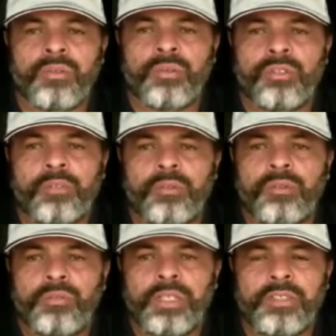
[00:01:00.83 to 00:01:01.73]
no último
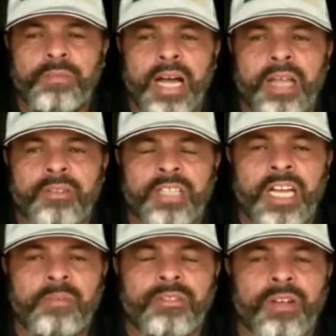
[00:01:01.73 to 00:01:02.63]
domingo de maio,
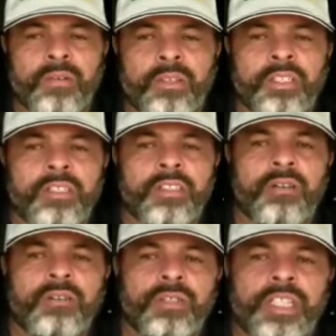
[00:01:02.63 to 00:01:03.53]
certo pessoal?
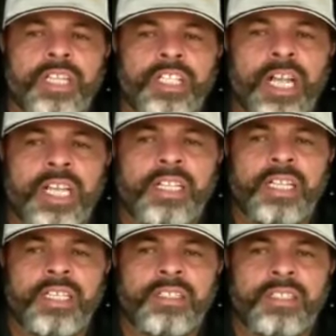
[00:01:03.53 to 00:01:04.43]
Então vou deixar aqui
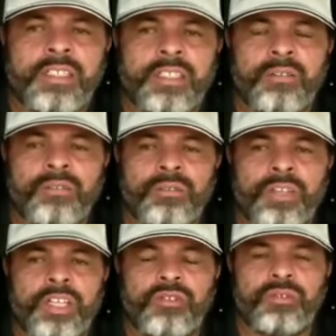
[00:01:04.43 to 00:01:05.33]
na descrição do
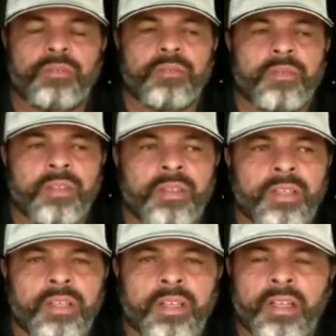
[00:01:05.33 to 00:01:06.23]
vídeo,
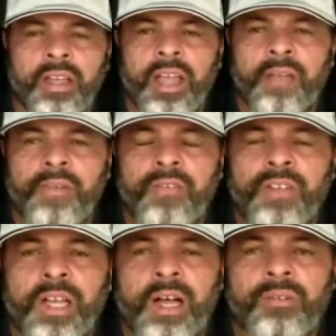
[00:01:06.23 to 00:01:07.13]
é, vai
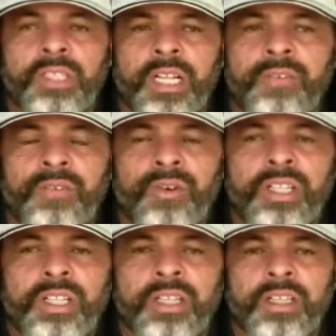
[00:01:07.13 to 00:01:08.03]
ficar um
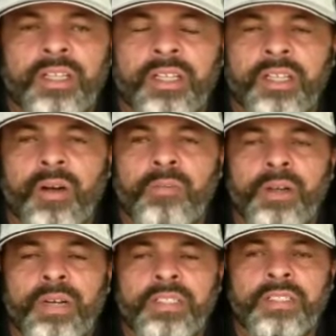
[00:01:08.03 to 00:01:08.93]
telefone que é o
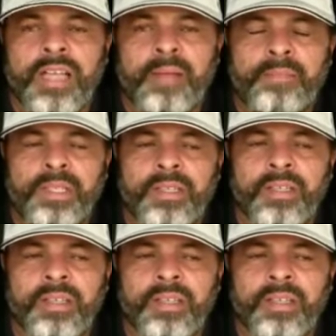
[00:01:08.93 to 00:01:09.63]
meu WhatsApp